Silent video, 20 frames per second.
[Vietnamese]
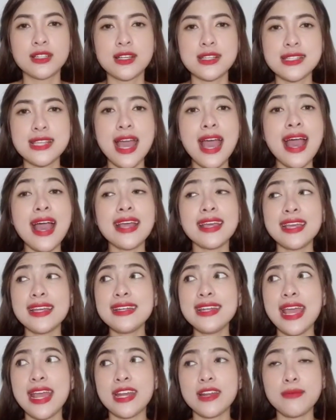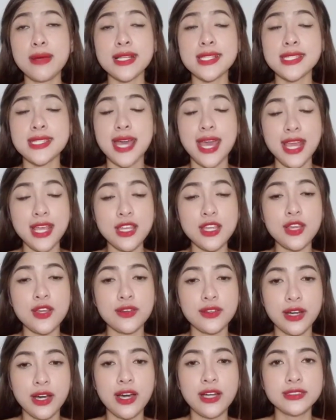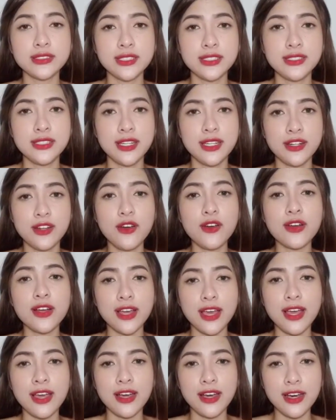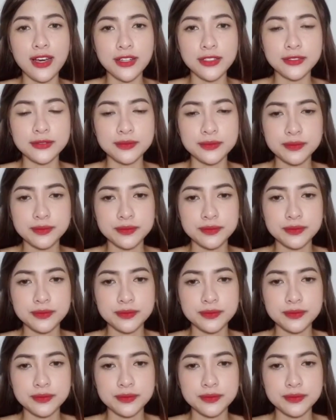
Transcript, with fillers: ngồi xa cái đèn nó bắt sáng nhiều hơn cho nên nhìn nó ok hơn